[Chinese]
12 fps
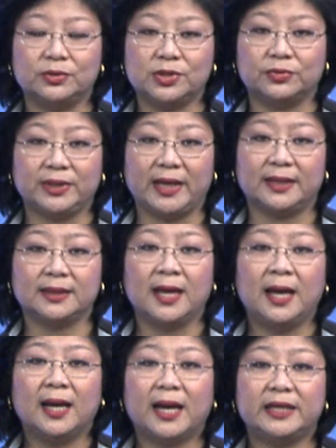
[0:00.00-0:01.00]
九年，
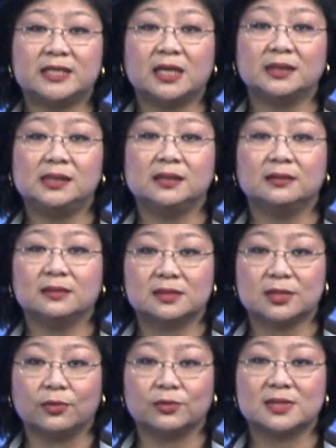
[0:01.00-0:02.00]
赖昌星
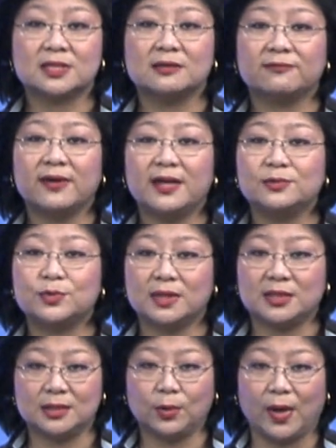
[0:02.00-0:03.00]
走私犯
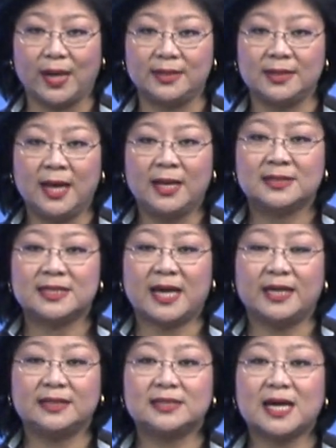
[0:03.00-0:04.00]
罪集团
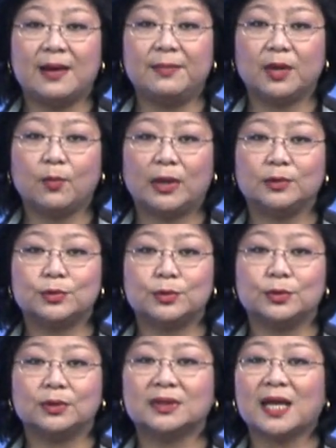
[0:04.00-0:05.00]
在厦门关
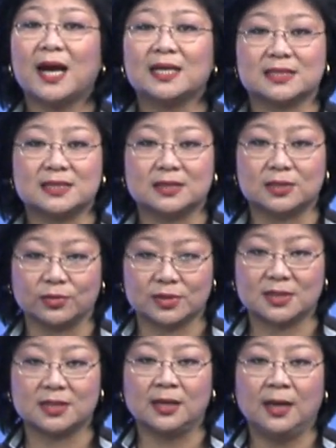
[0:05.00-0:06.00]
区大肆走
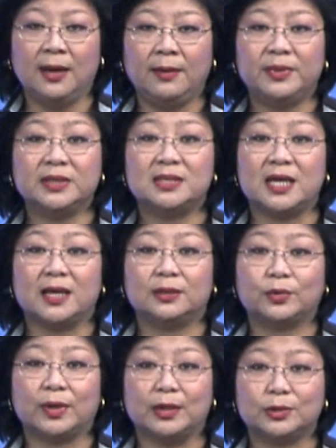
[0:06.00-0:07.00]
私，并且
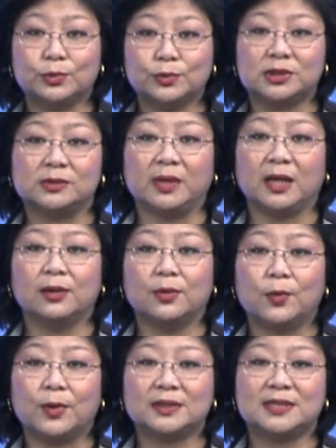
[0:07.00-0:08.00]
对数十名
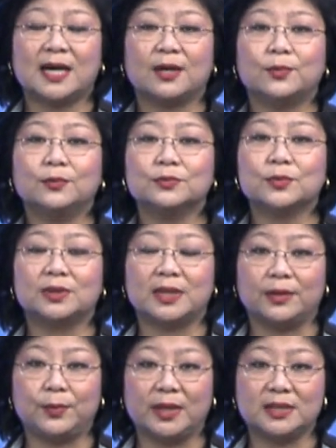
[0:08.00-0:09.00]
国家工作
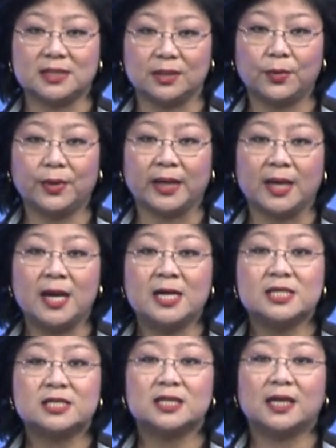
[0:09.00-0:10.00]
人员行贿，
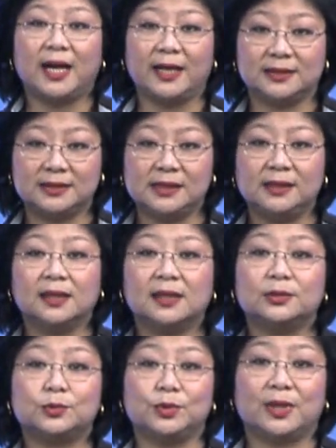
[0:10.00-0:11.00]
涉案金
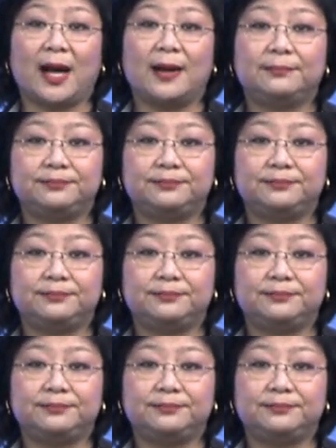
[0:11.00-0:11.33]
额巨大。